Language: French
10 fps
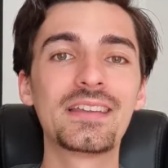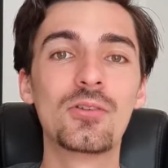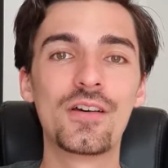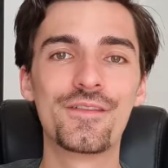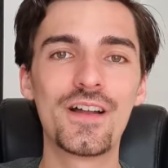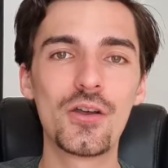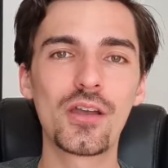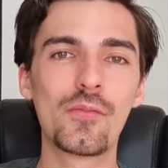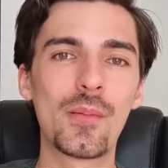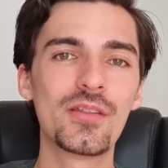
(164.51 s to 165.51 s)
créer de la
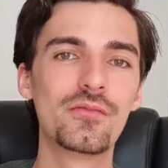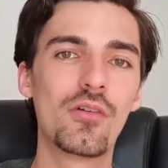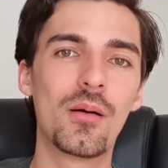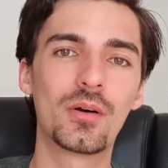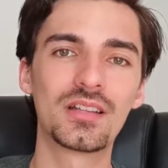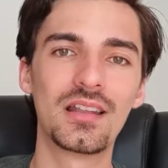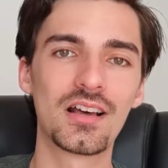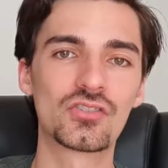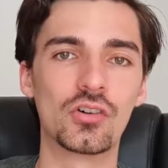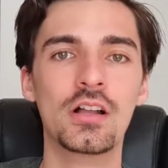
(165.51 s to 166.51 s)
valeur et vous permettre de vous
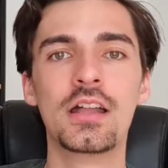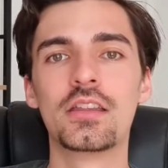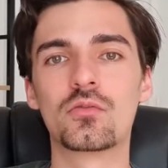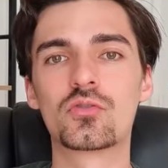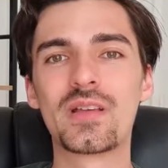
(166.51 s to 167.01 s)
rapporter de l'argent.